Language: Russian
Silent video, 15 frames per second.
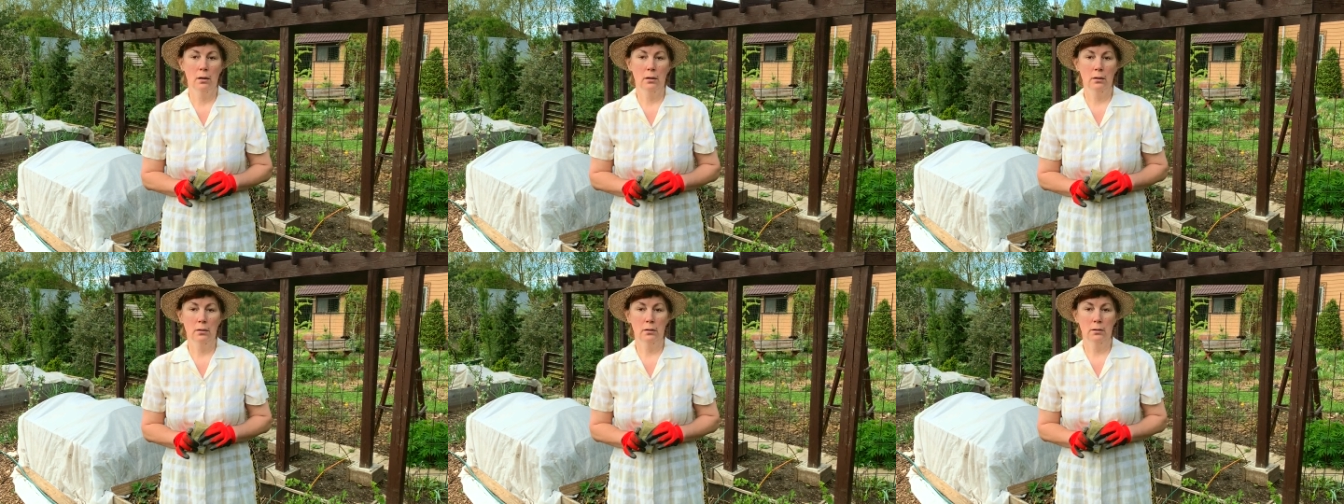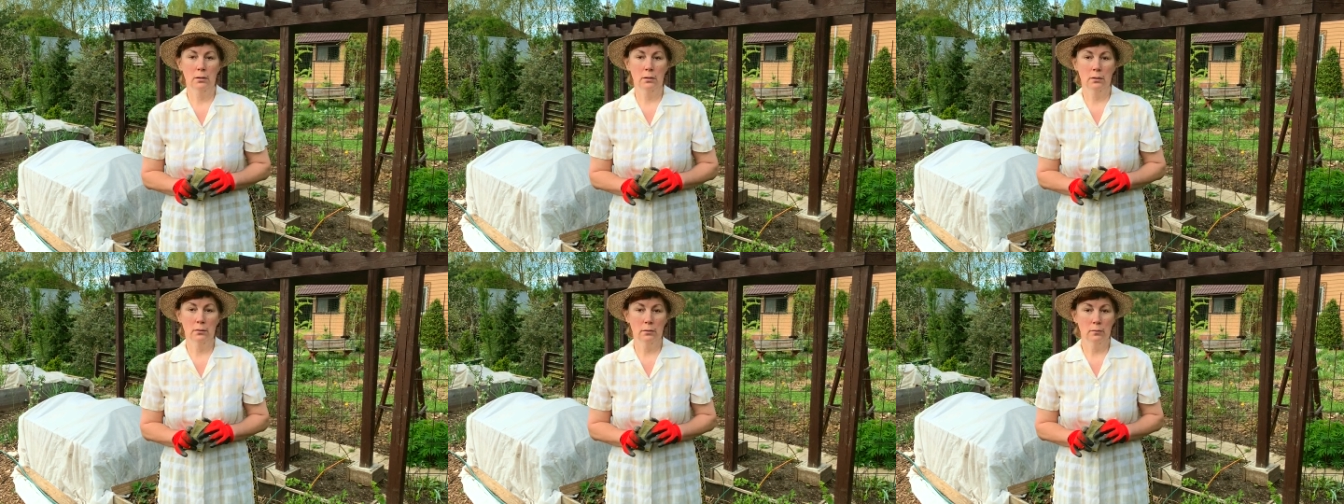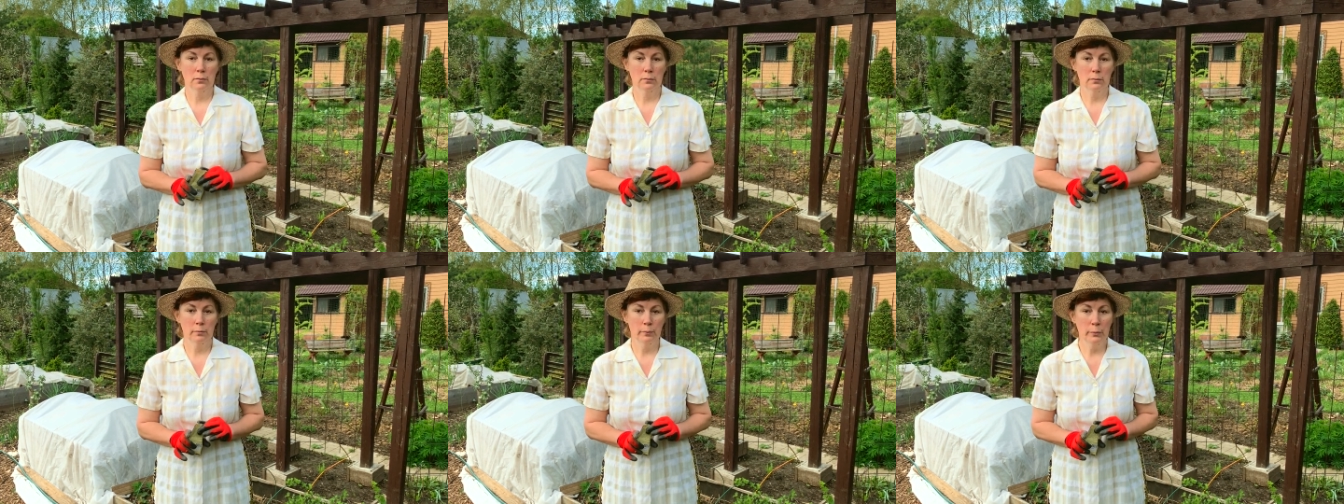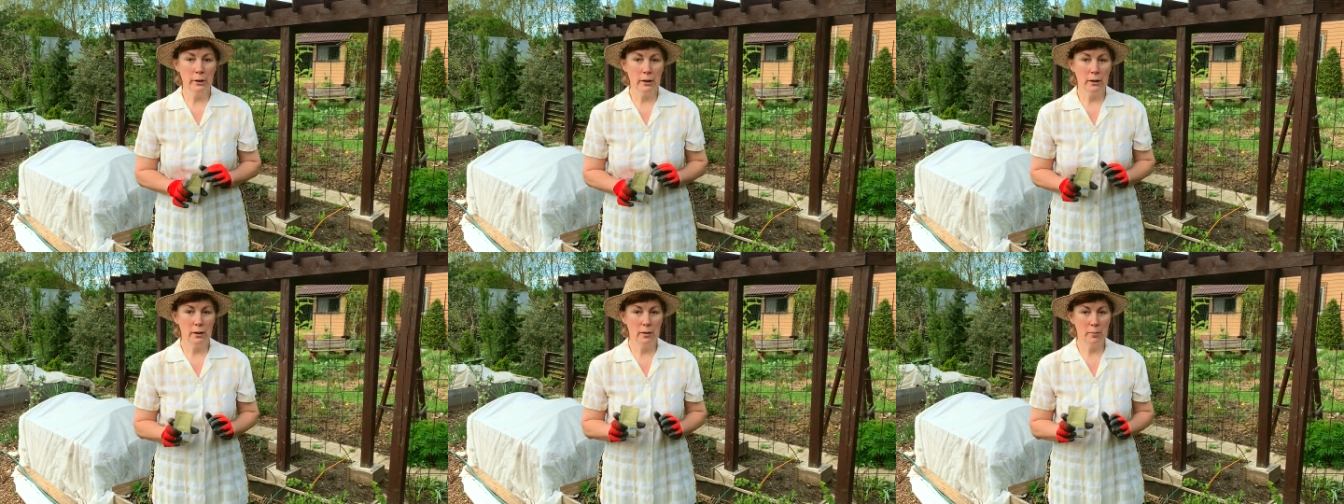Э,
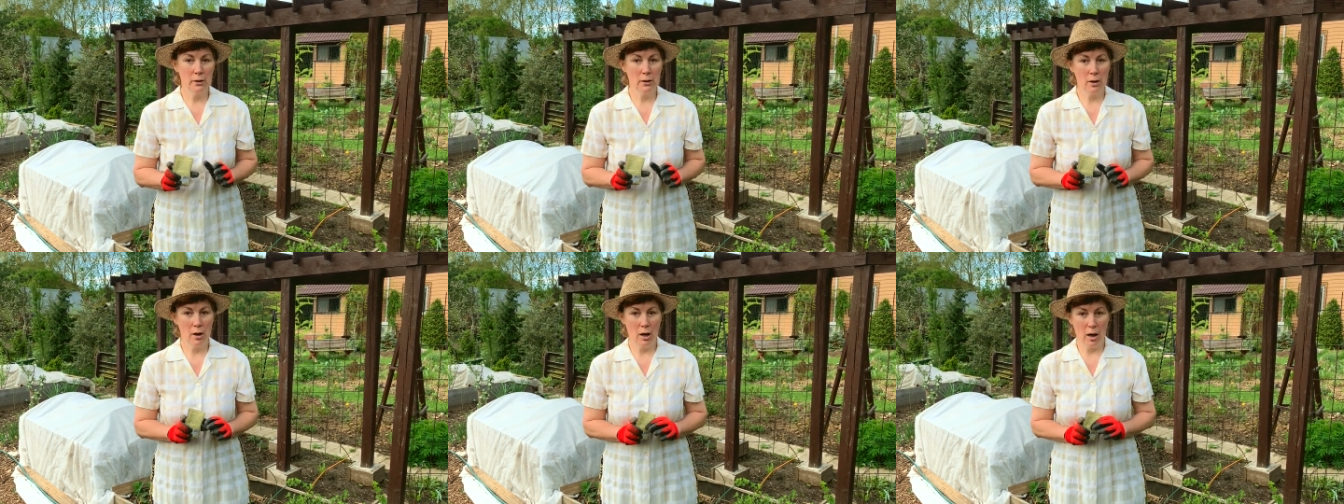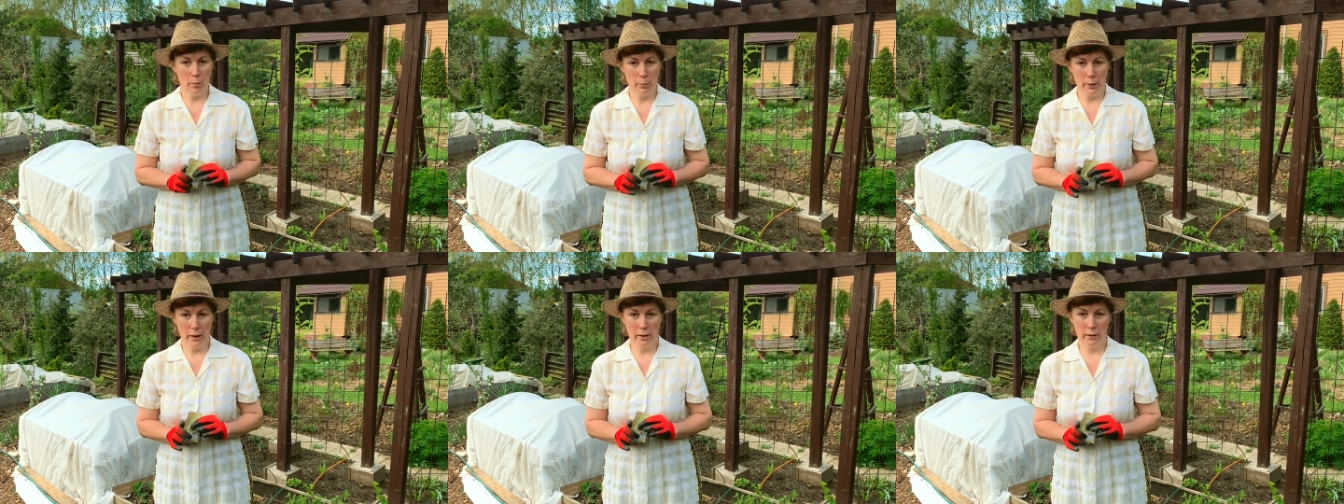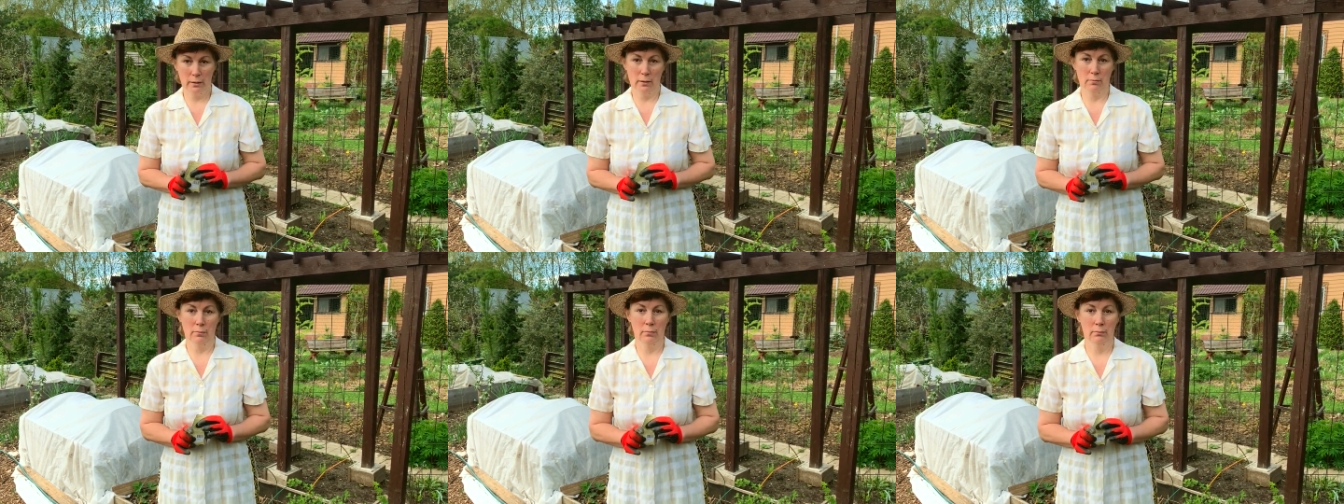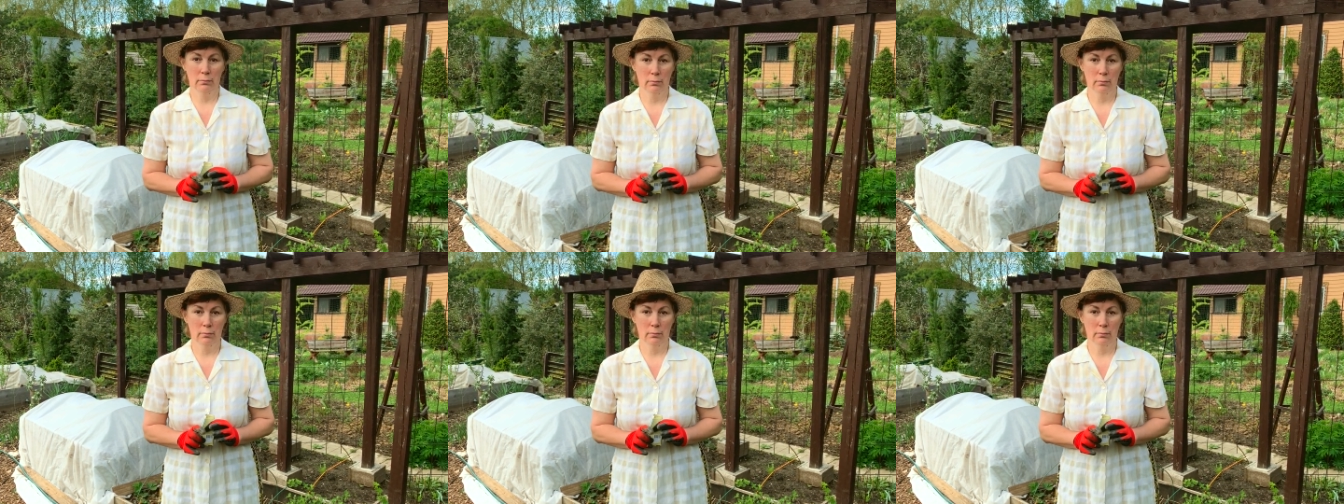мы именно об этом